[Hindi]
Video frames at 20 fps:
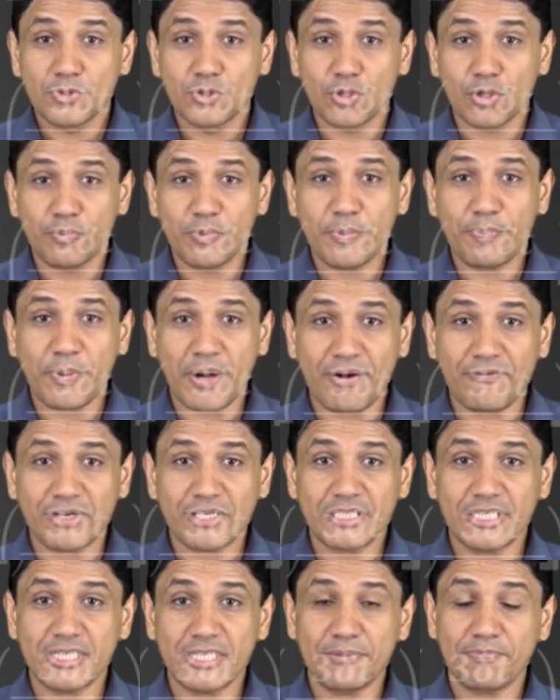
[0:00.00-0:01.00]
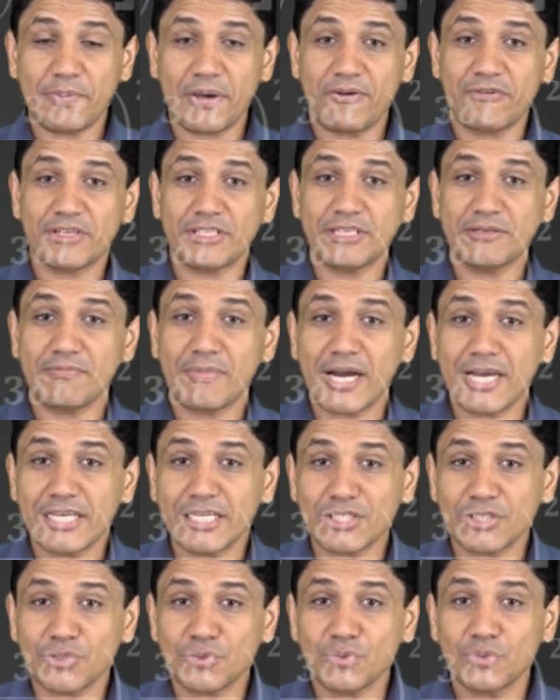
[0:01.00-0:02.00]
जो भी पावर थी पावर थी
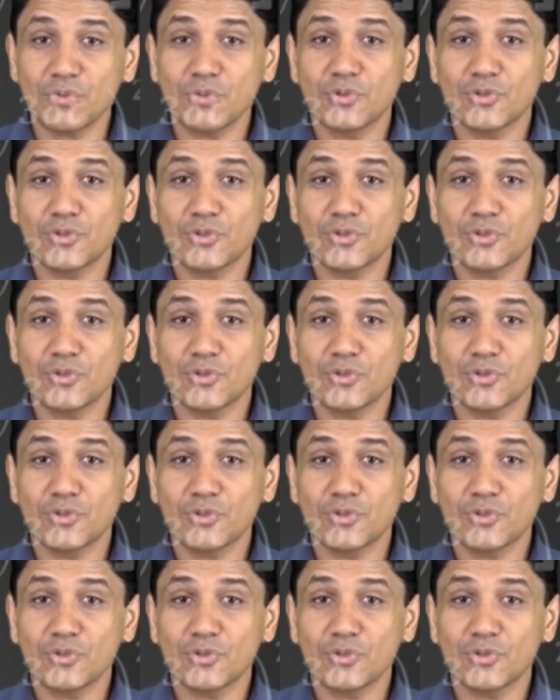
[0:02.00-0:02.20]
माइनस टू